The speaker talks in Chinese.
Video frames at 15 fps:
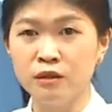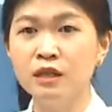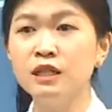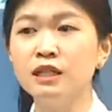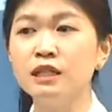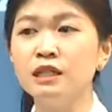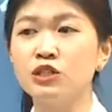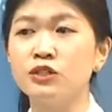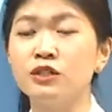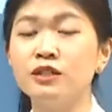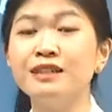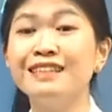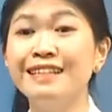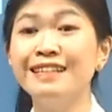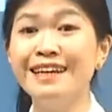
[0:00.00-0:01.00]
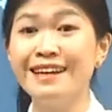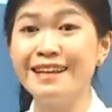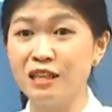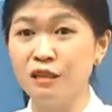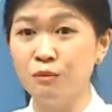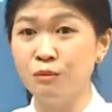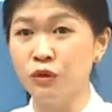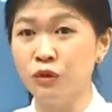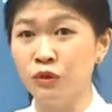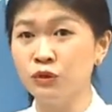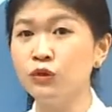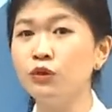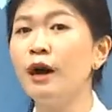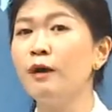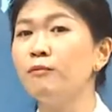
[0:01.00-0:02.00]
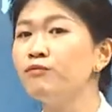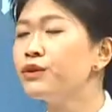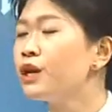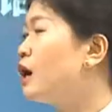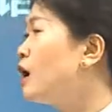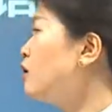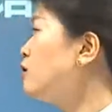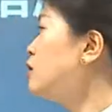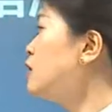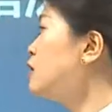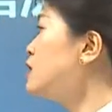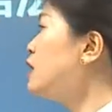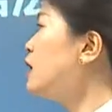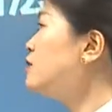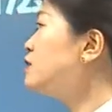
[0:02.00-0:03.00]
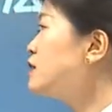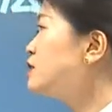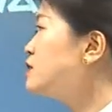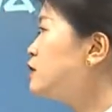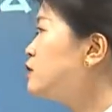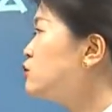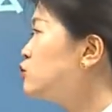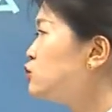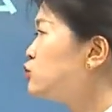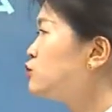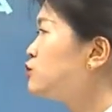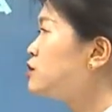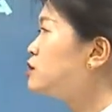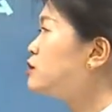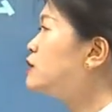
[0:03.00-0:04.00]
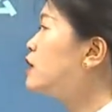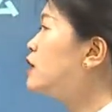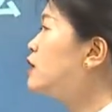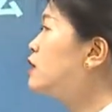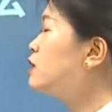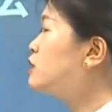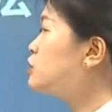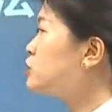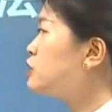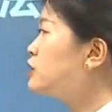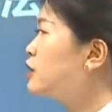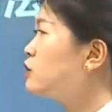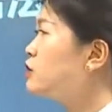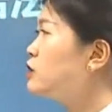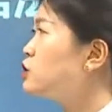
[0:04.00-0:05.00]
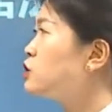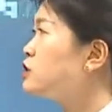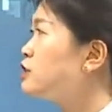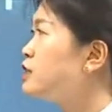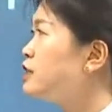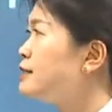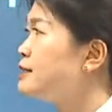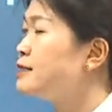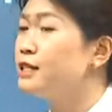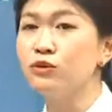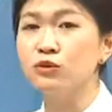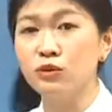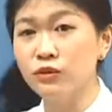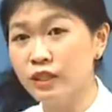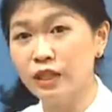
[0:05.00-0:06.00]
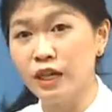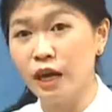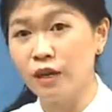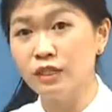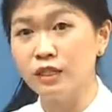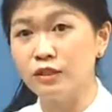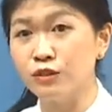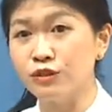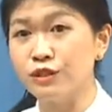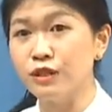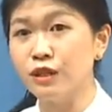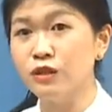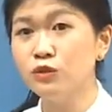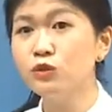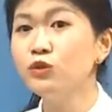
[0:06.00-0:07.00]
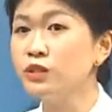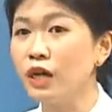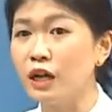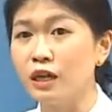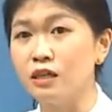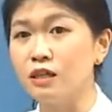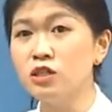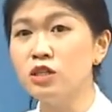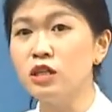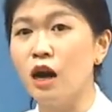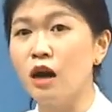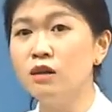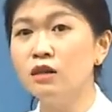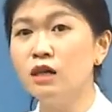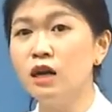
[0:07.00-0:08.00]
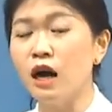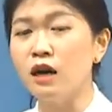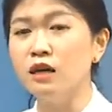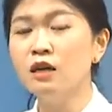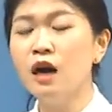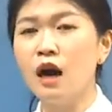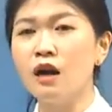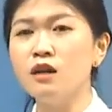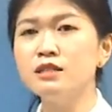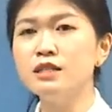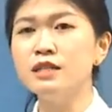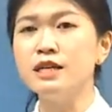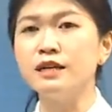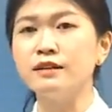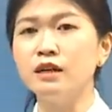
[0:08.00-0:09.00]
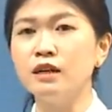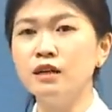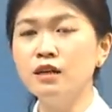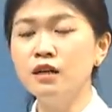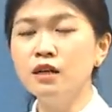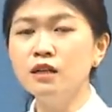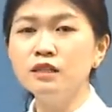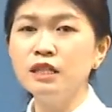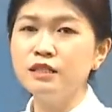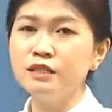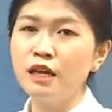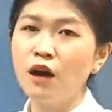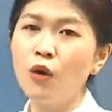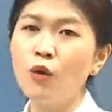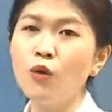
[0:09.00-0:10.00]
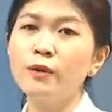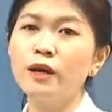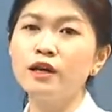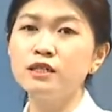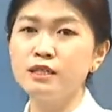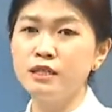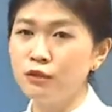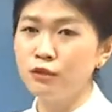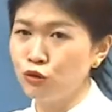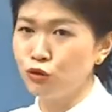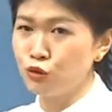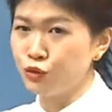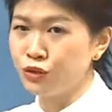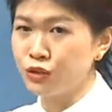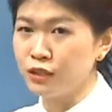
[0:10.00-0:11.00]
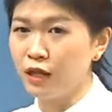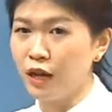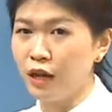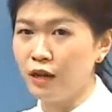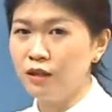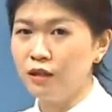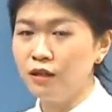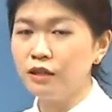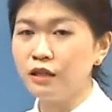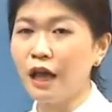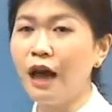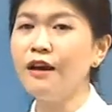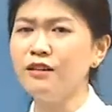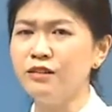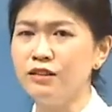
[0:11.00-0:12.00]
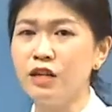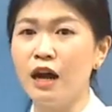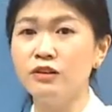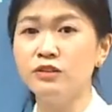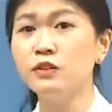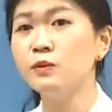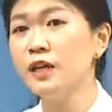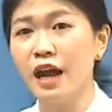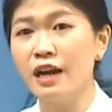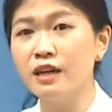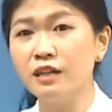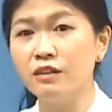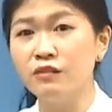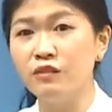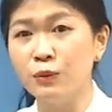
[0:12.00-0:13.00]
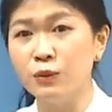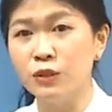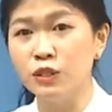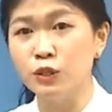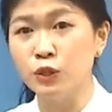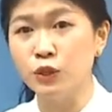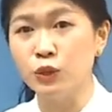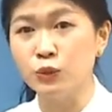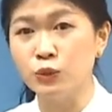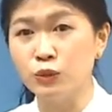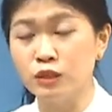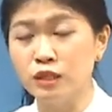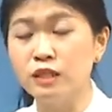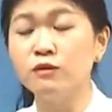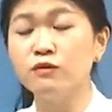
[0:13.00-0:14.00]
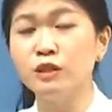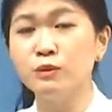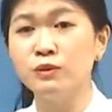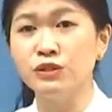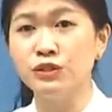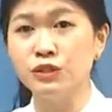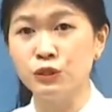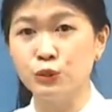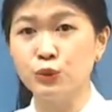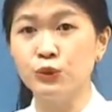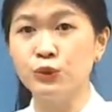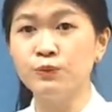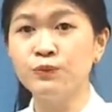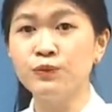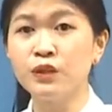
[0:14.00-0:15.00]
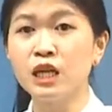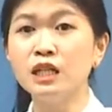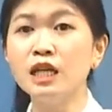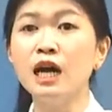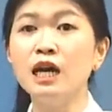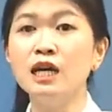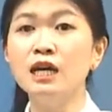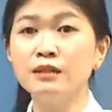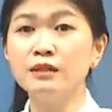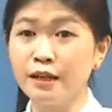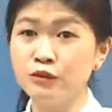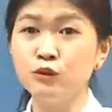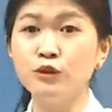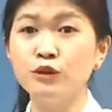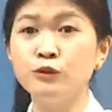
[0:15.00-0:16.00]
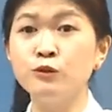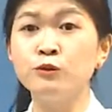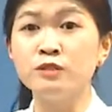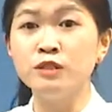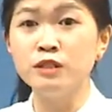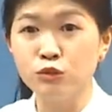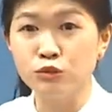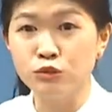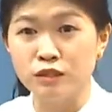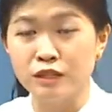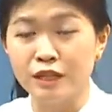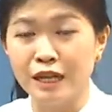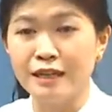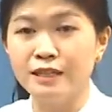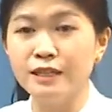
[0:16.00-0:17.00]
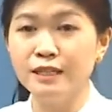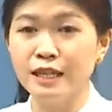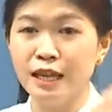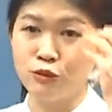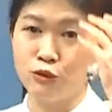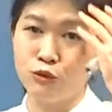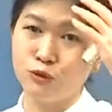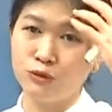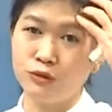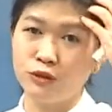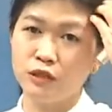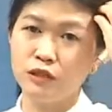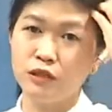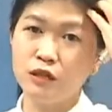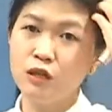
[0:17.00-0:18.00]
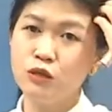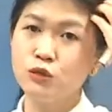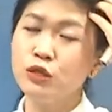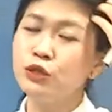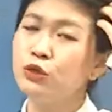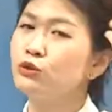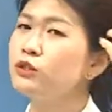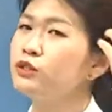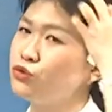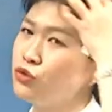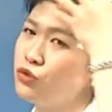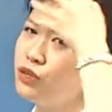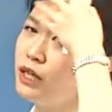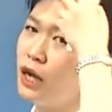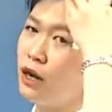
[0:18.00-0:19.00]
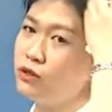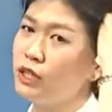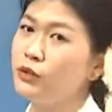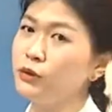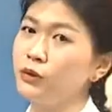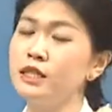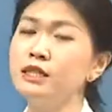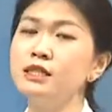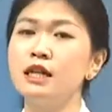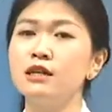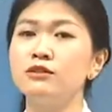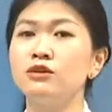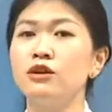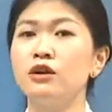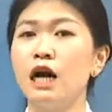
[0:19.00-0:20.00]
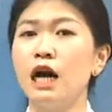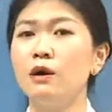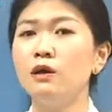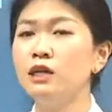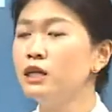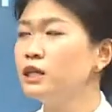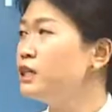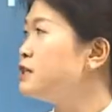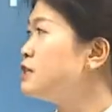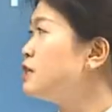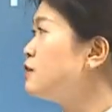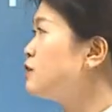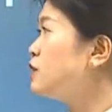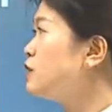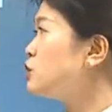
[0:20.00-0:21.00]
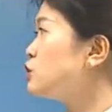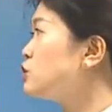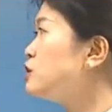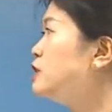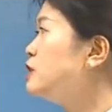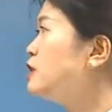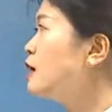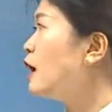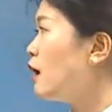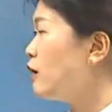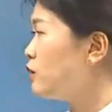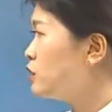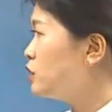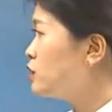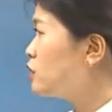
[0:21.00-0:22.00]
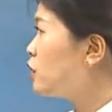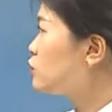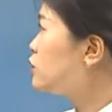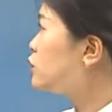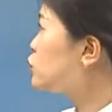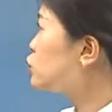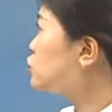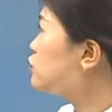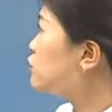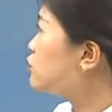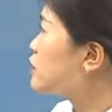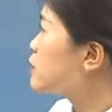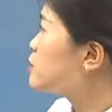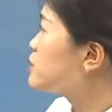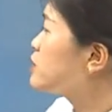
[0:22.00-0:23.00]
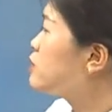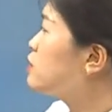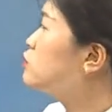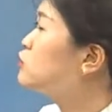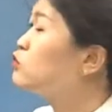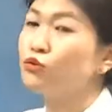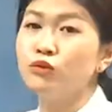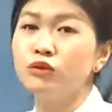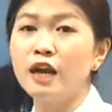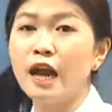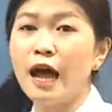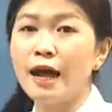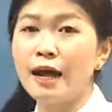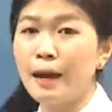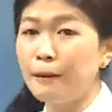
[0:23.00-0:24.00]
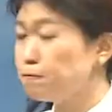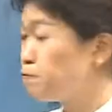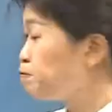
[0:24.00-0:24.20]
第十 decimo，对吧？好，然后像这个序数词呢，第十一到第十、第一千，你作为了解就行，用的很少啊。而且呢，那像后边这些序数词呢，它很长，西班牙人也未必记得住，也未必记得住。那他就会用基数词来替代序数词，所以说你作为了解有个印象就好。那像第十一啊到第十九，咱们先逐个来看。